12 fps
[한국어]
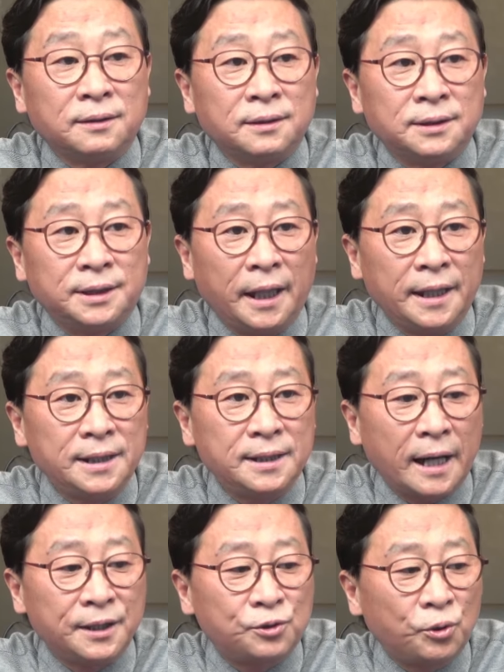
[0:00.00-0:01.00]

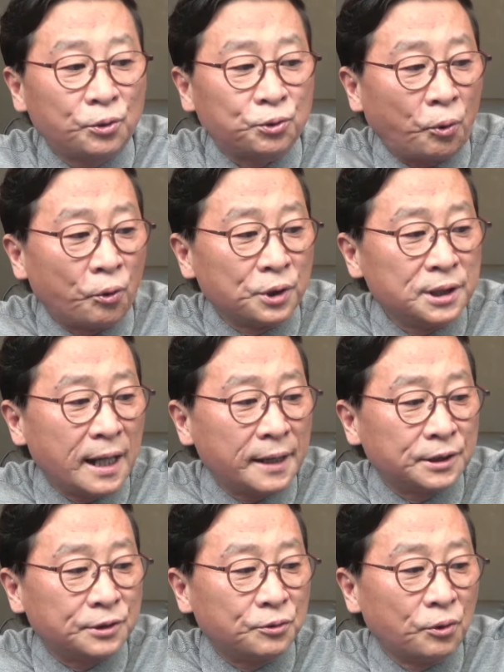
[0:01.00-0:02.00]
예의가 있고 도의가
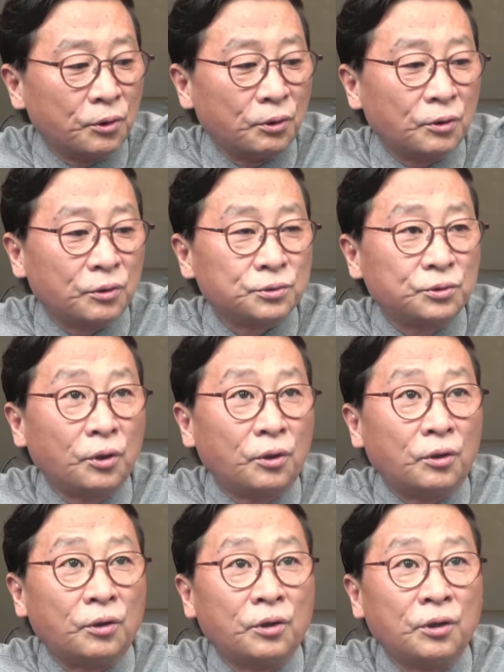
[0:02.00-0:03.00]
있고
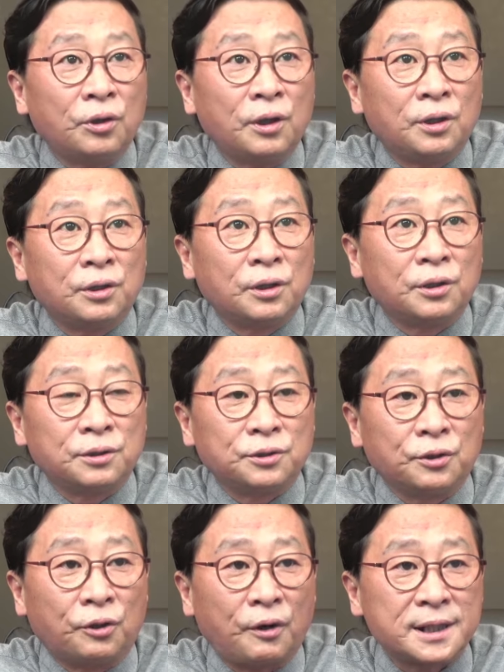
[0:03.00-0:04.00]
또
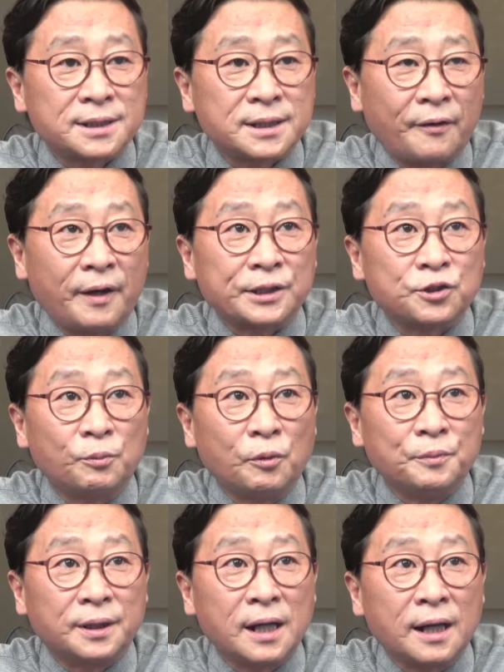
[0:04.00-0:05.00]
여러 가지 상황에서
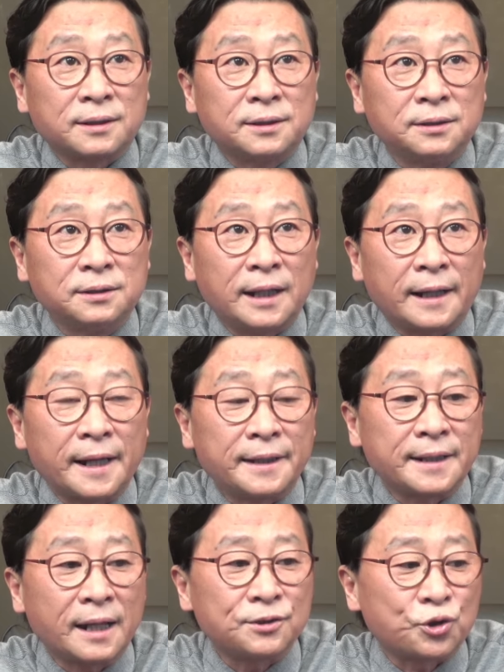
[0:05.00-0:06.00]
뭡니까? 그 나라에
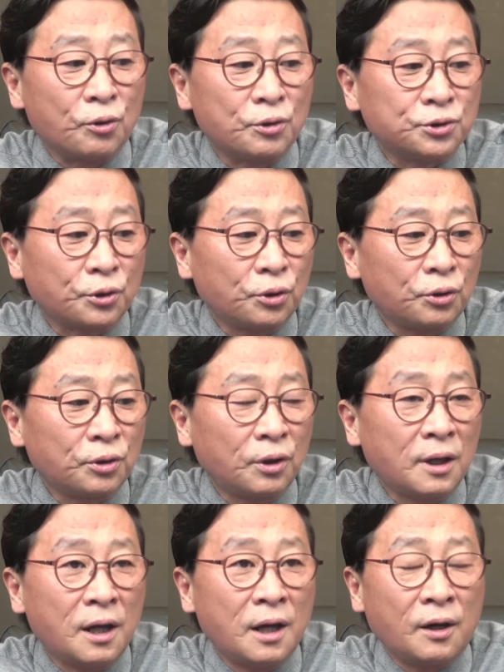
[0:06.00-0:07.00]
대한 정서도
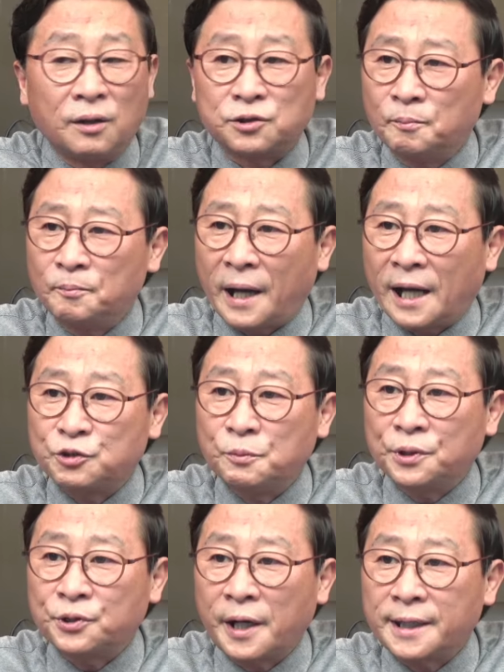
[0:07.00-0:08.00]
좀
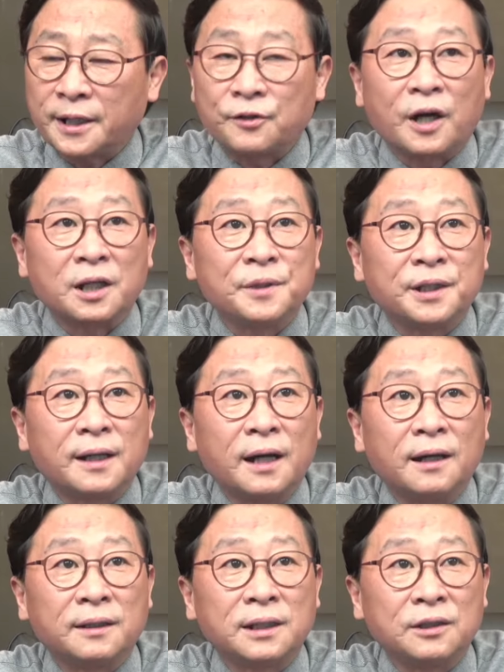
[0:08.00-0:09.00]
봐주면서 해야 되는 거
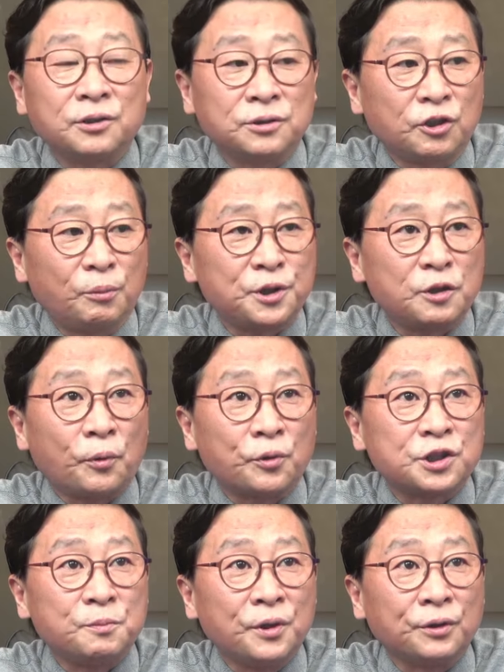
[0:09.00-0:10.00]
아닙니까? 여러분들이
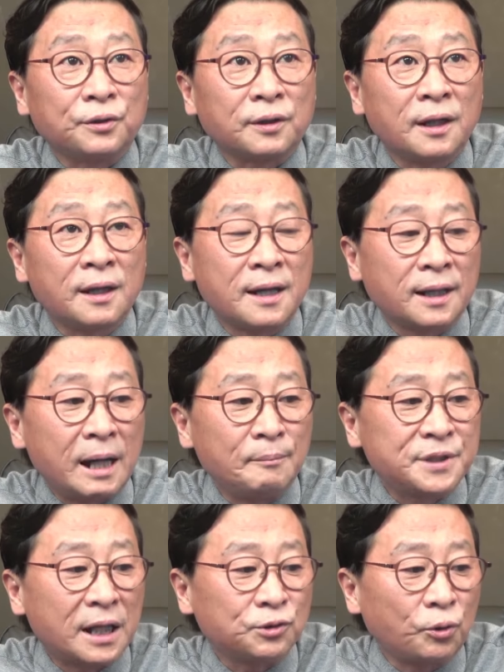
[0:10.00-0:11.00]
보시면
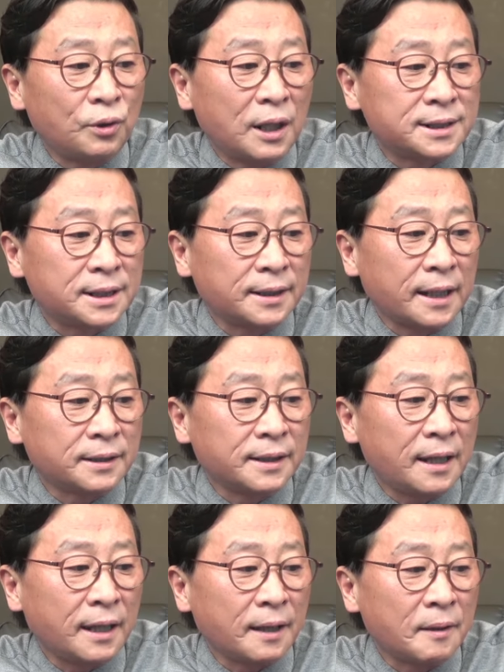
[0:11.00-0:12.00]
깜짝 놀라시게 되는
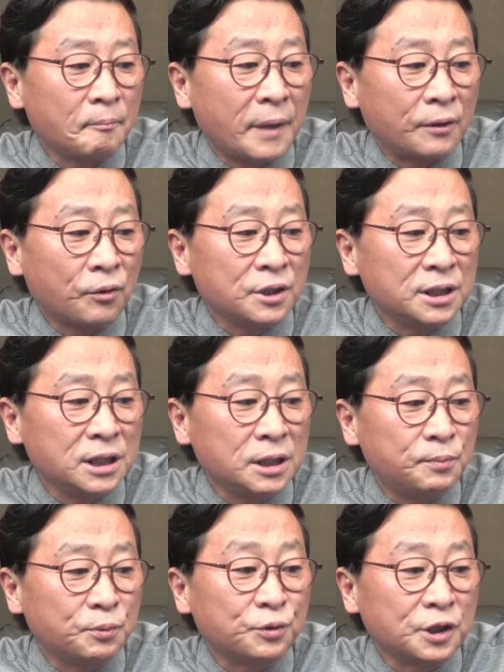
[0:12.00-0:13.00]
게 바로 이
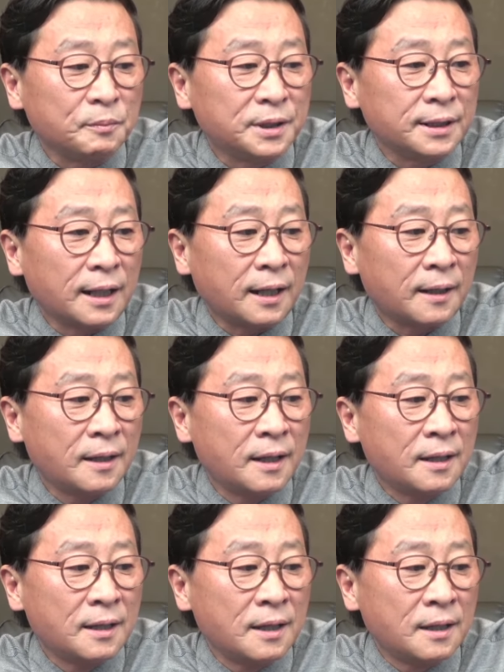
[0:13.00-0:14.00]
부분입니다.
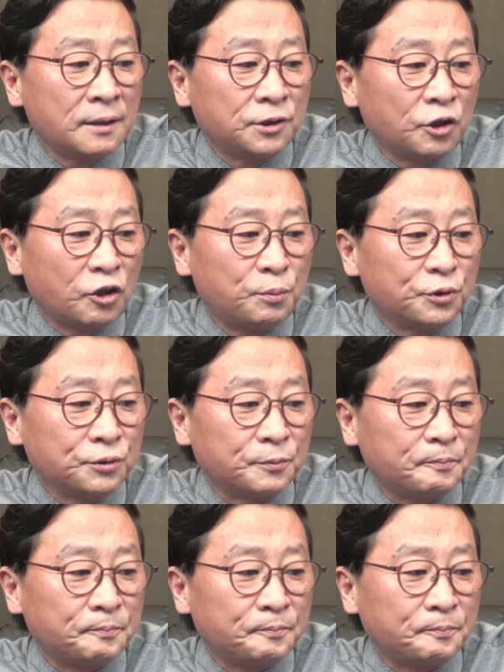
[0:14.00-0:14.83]
여러분,